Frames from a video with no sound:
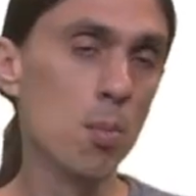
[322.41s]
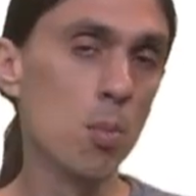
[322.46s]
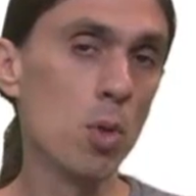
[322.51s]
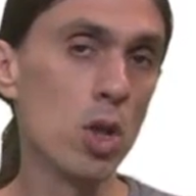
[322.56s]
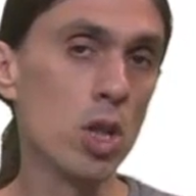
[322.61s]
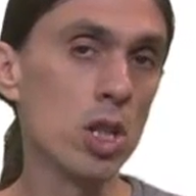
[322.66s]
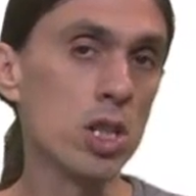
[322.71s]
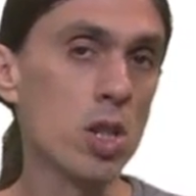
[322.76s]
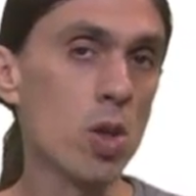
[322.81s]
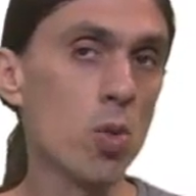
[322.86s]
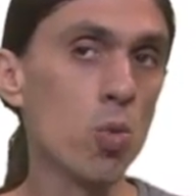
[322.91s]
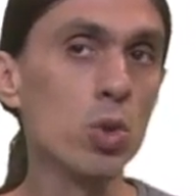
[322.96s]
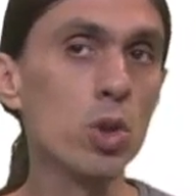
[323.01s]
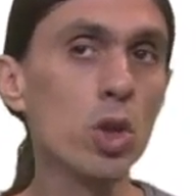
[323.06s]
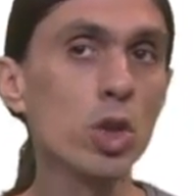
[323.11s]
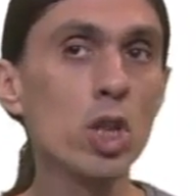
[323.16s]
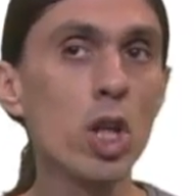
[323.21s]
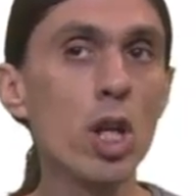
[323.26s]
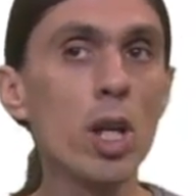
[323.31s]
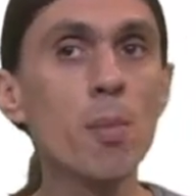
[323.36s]
Bueno, el
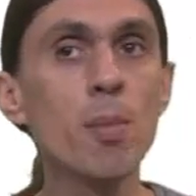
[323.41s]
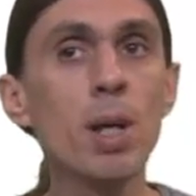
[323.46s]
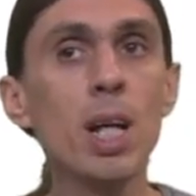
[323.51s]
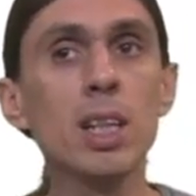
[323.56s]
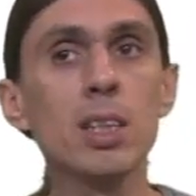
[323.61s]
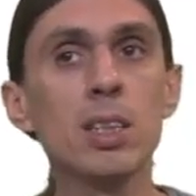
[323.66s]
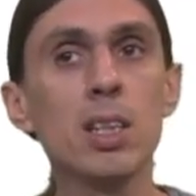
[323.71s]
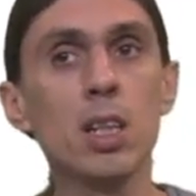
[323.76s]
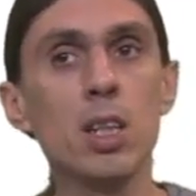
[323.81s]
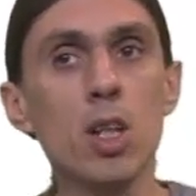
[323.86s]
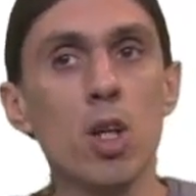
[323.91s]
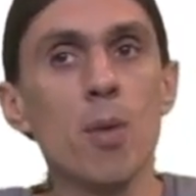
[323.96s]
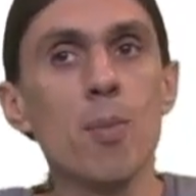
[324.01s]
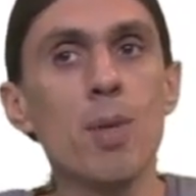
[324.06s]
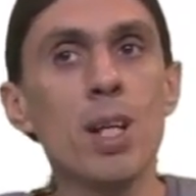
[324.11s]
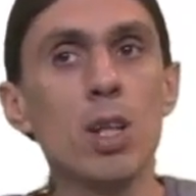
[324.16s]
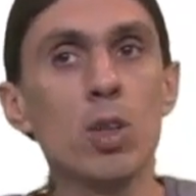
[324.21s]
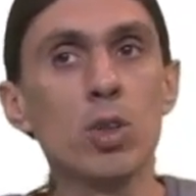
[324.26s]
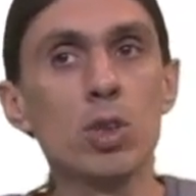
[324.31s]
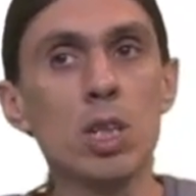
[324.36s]
segundo teorema es el
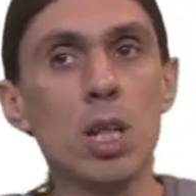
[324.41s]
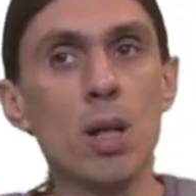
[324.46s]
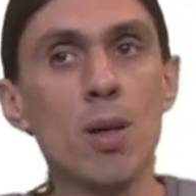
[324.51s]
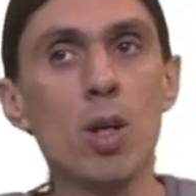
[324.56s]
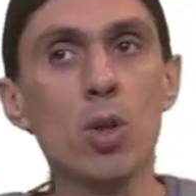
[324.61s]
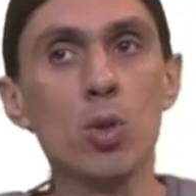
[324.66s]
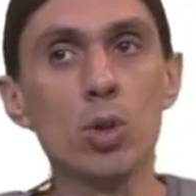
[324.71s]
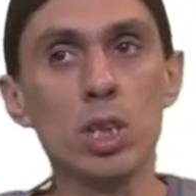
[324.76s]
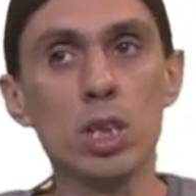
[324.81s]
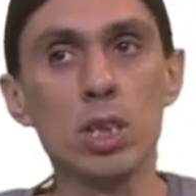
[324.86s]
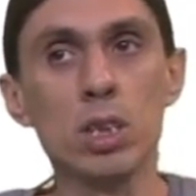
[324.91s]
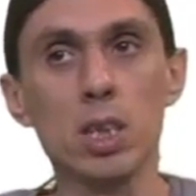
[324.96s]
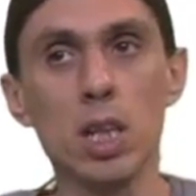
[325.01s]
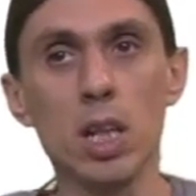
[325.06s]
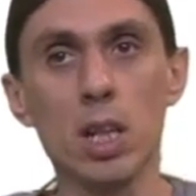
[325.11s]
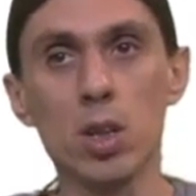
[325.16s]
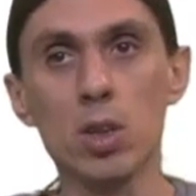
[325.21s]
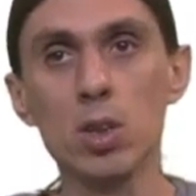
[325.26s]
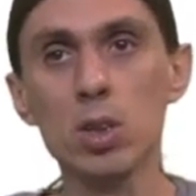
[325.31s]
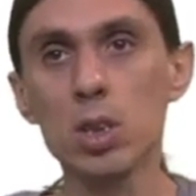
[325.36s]
teorema de los trabajos
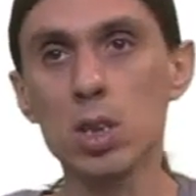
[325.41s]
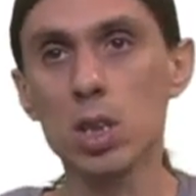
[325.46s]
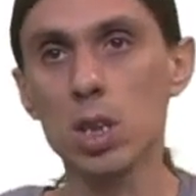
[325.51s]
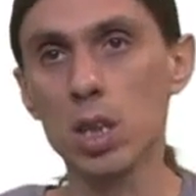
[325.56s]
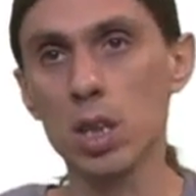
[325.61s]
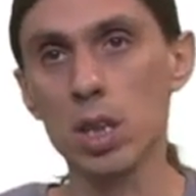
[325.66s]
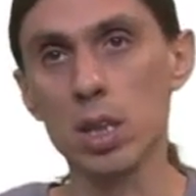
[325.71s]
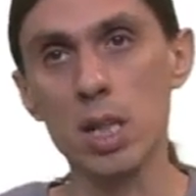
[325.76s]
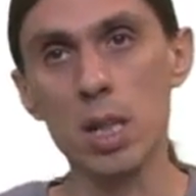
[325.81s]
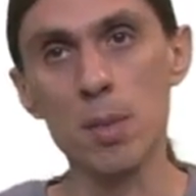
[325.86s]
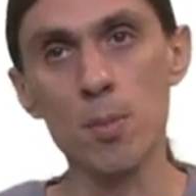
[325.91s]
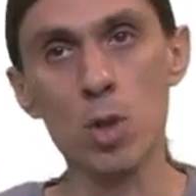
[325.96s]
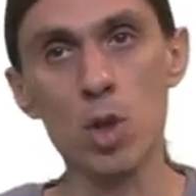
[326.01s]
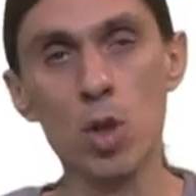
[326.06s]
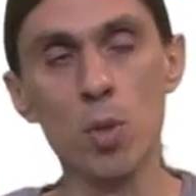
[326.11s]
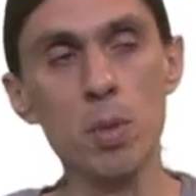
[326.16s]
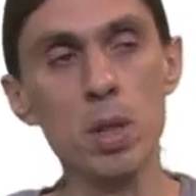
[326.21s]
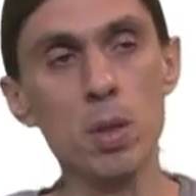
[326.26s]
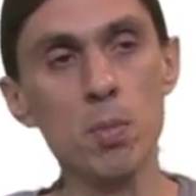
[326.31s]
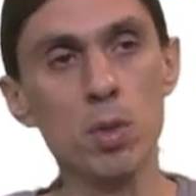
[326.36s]
externos. Eh, tenemos
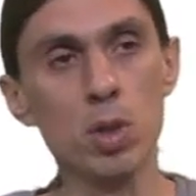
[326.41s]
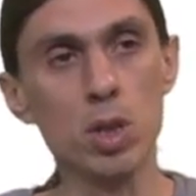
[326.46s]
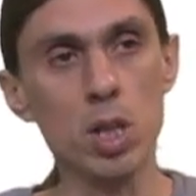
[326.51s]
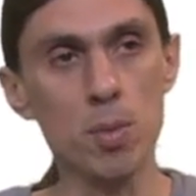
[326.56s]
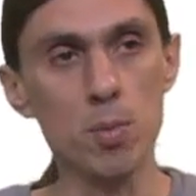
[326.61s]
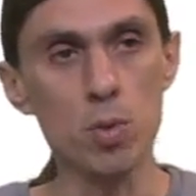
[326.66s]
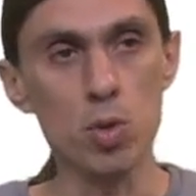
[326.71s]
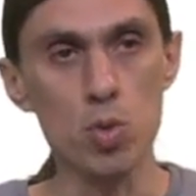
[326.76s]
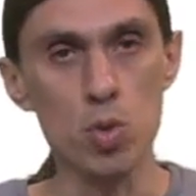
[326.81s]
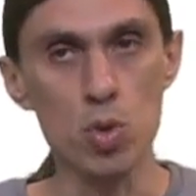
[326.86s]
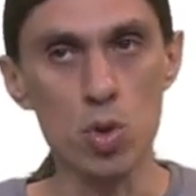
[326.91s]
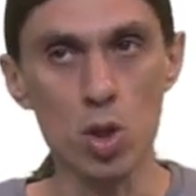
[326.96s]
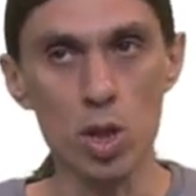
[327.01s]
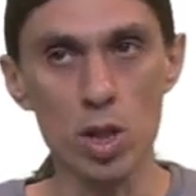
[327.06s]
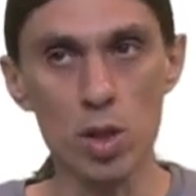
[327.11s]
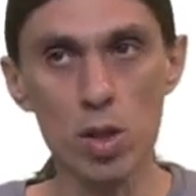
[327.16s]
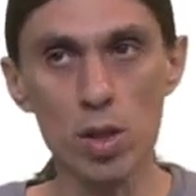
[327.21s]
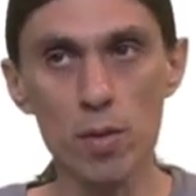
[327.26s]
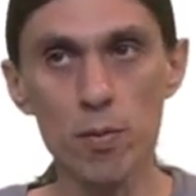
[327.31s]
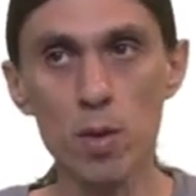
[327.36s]
lo mismo, tenemos un
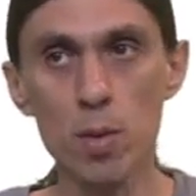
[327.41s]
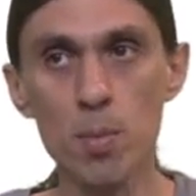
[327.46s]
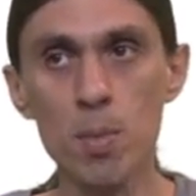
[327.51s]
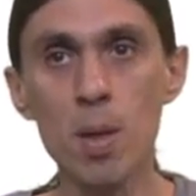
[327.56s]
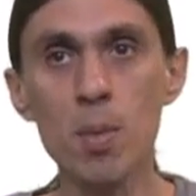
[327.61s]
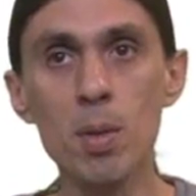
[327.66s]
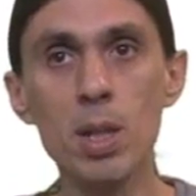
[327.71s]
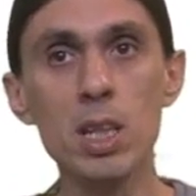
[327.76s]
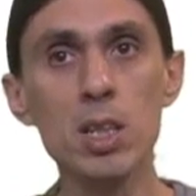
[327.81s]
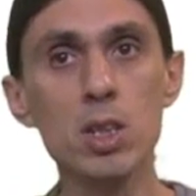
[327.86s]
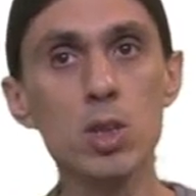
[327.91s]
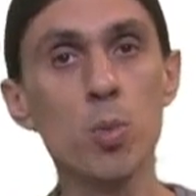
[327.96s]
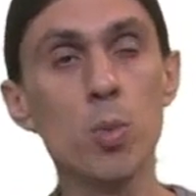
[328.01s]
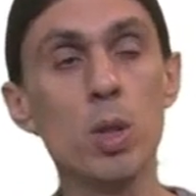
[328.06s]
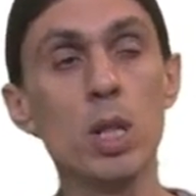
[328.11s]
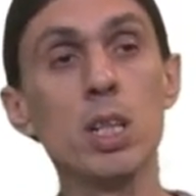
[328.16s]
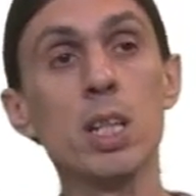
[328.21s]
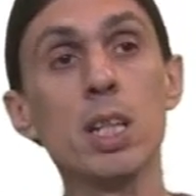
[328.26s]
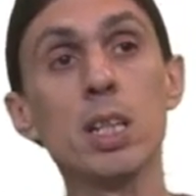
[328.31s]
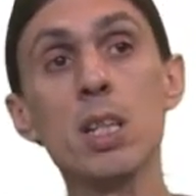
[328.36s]
sólido deformable
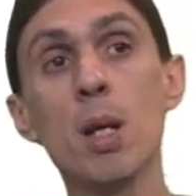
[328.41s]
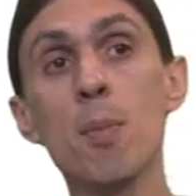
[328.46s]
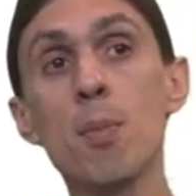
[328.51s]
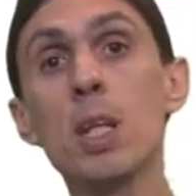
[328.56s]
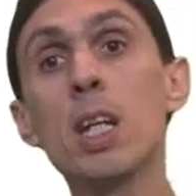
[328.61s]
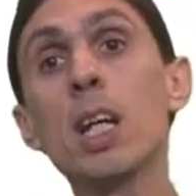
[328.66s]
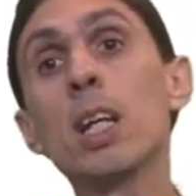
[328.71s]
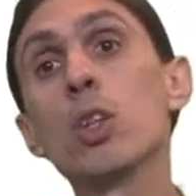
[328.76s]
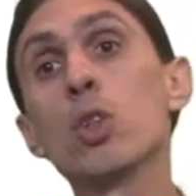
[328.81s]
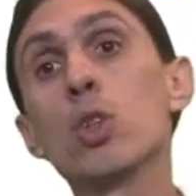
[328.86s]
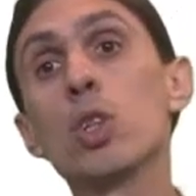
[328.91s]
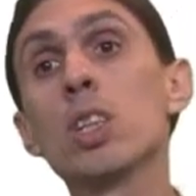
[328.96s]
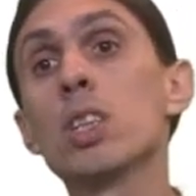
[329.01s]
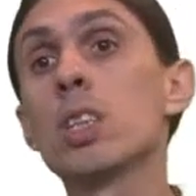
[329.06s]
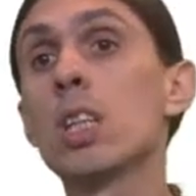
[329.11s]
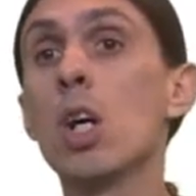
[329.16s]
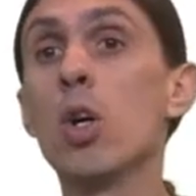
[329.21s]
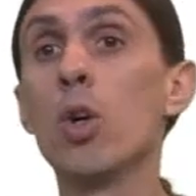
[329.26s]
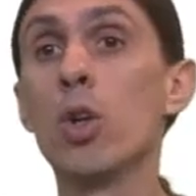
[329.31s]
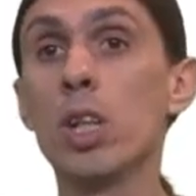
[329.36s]
sobre el que se aplican dos
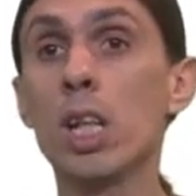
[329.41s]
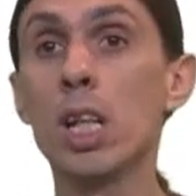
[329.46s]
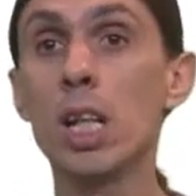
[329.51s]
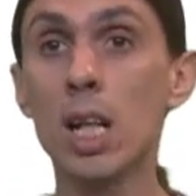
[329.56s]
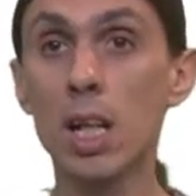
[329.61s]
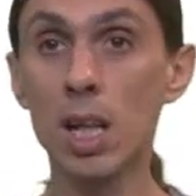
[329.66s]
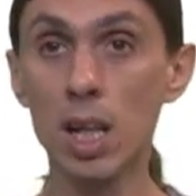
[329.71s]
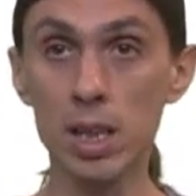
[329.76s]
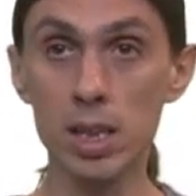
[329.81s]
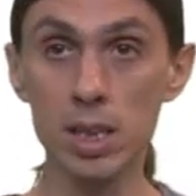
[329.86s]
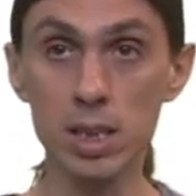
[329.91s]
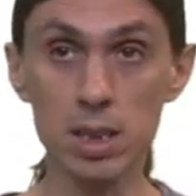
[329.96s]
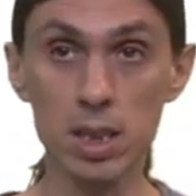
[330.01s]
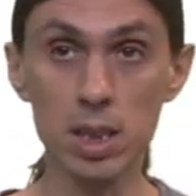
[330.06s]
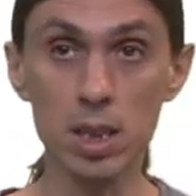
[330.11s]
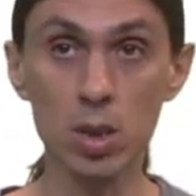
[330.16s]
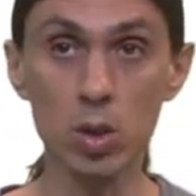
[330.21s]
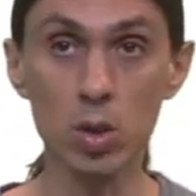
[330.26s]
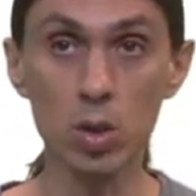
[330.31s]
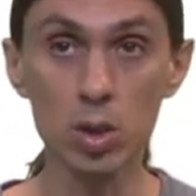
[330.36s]
estados de carga
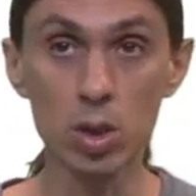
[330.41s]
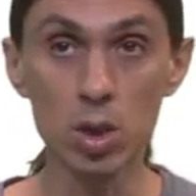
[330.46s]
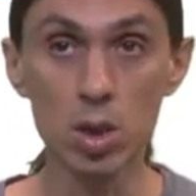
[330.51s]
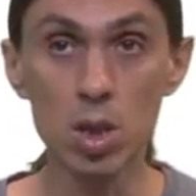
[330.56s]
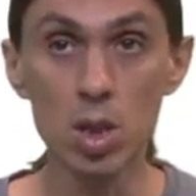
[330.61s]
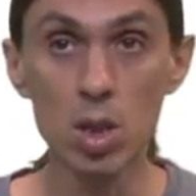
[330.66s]
distintos.